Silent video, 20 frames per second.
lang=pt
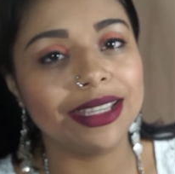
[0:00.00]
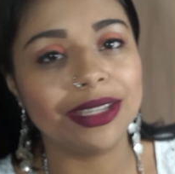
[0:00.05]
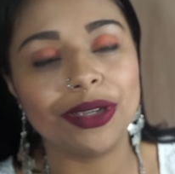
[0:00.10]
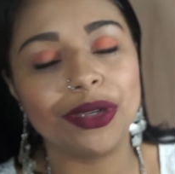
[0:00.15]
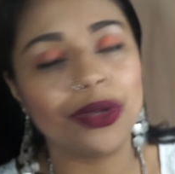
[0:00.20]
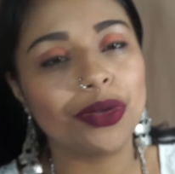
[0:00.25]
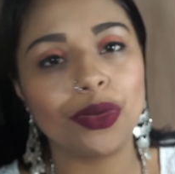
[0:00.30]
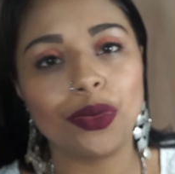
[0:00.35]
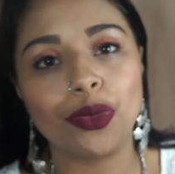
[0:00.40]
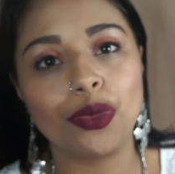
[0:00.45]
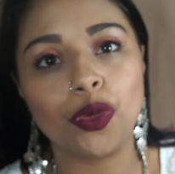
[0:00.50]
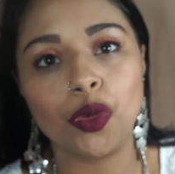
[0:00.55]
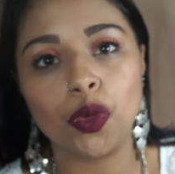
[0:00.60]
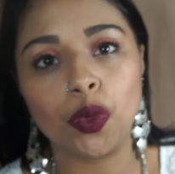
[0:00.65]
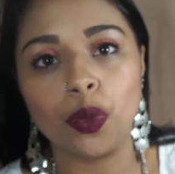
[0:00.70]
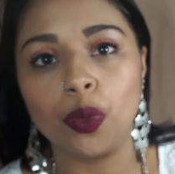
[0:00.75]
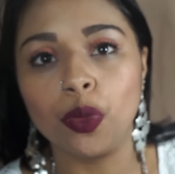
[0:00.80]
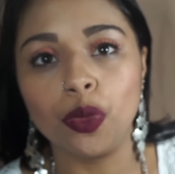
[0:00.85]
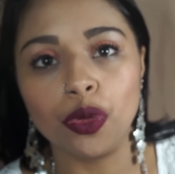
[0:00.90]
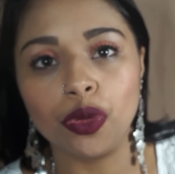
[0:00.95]
eu não sou
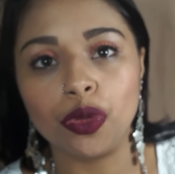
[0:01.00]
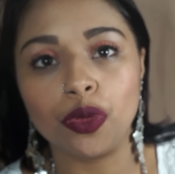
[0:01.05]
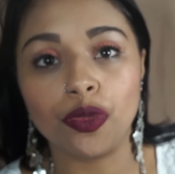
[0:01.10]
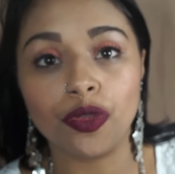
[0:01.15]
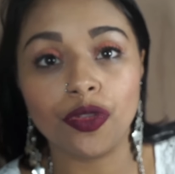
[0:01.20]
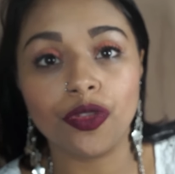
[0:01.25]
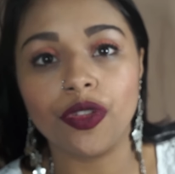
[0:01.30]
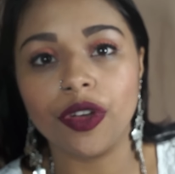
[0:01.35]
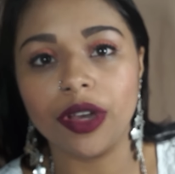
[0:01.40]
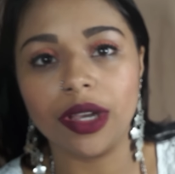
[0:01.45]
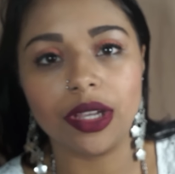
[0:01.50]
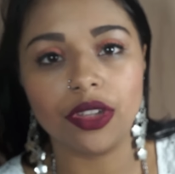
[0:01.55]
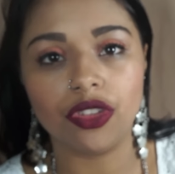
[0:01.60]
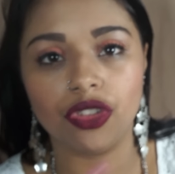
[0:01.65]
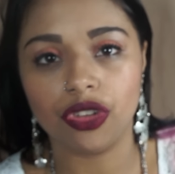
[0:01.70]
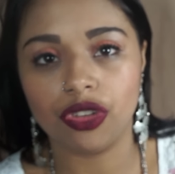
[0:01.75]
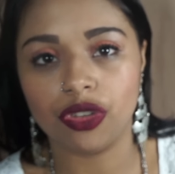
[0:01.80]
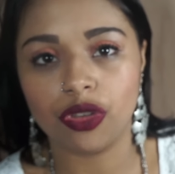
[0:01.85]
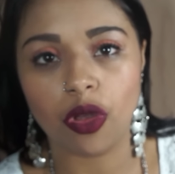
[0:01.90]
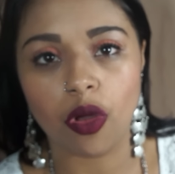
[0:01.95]
muito fã
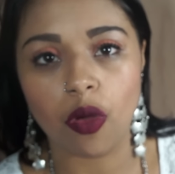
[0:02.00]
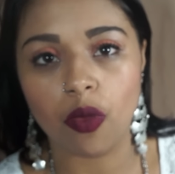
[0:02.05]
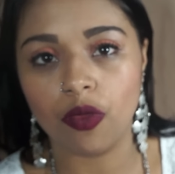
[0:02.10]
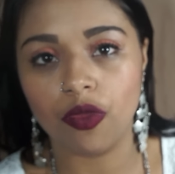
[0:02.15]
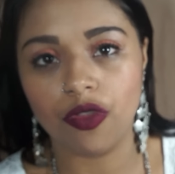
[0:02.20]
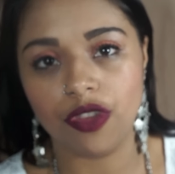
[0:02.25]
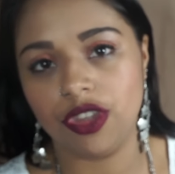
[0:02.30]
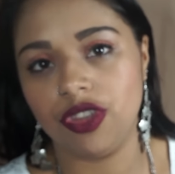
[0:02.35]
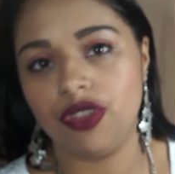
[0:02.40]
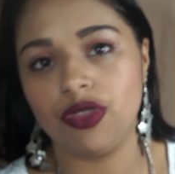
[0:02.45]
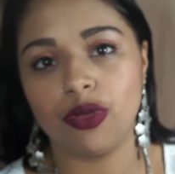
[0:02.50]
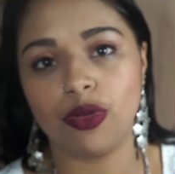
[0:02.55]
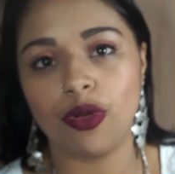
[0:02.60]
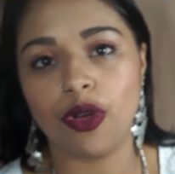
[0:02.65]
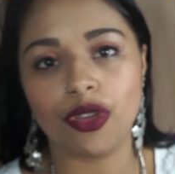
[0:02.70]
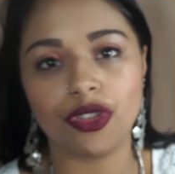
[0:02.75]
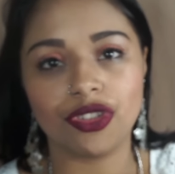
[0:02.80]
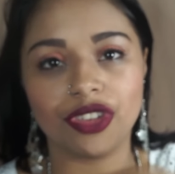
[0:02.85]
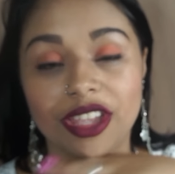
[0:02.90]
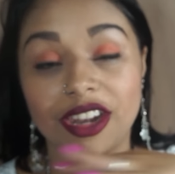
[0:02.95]
de só um vídeo, eu
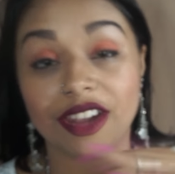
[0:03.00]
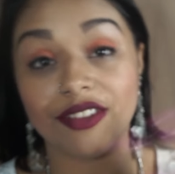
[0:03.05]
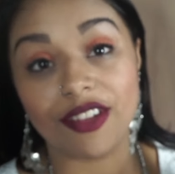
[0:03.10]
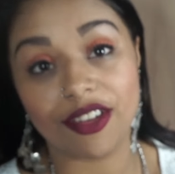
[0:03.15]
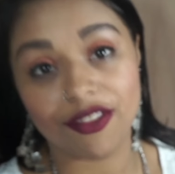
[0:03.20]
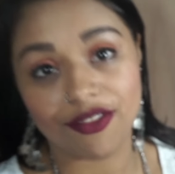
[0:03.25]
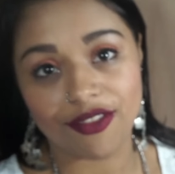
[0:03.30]
gosto de gravar